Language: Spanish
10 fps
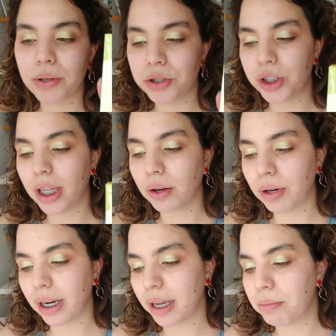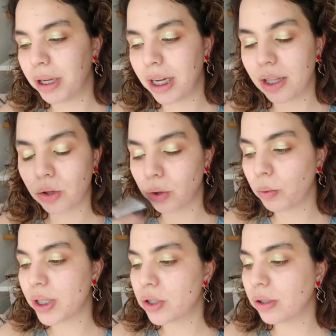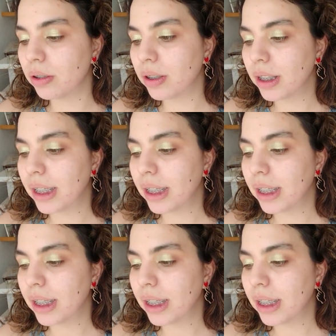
brochita con la que apliqué el tono hueso.